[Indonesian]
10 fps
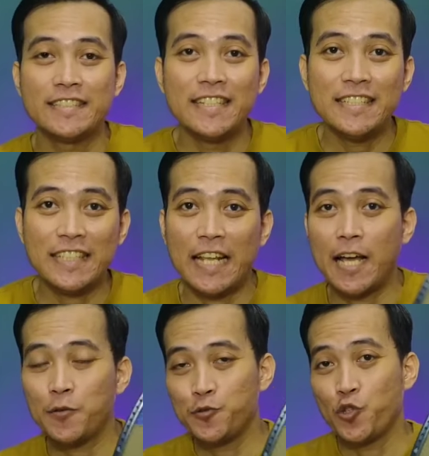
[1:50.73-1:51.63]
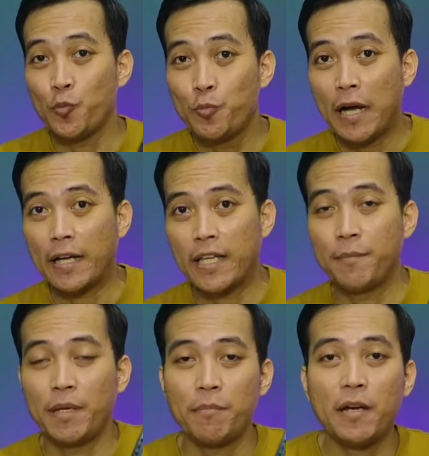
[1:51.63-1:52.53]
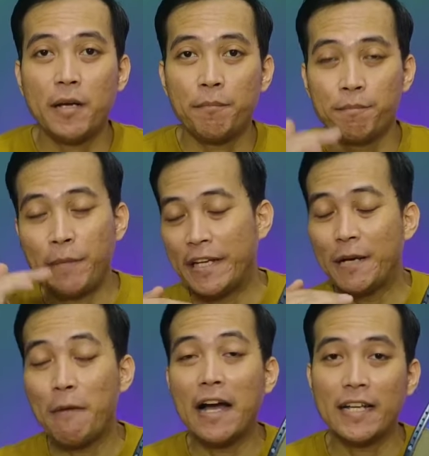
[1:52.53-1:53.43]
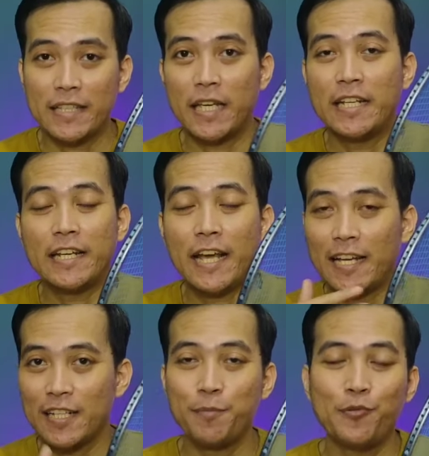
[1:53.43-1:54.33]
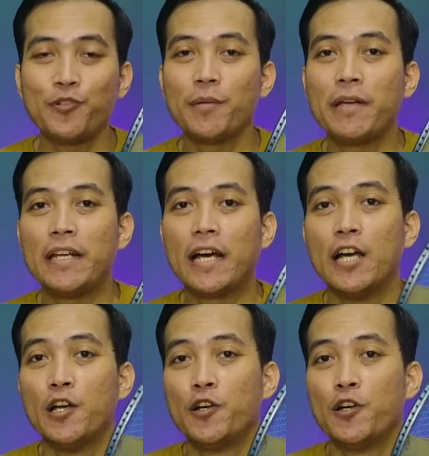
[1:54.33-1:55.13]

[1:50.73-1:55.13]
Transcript: guys, jadi setelah aku coba ya memang beda banget ya. Dari harga pun udah beda.